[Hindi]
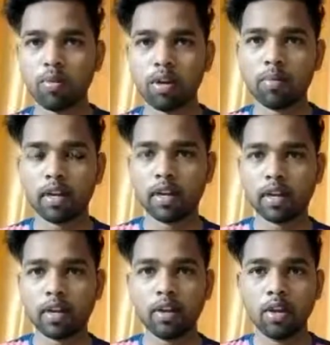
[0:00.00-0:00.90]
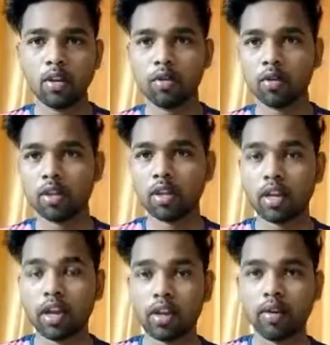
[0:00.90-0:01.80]
मतलब कहीं ना कहीं
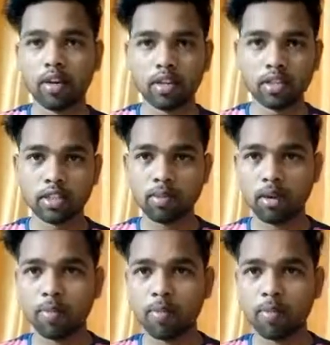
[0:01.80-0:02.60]
के खर्चे से मतलब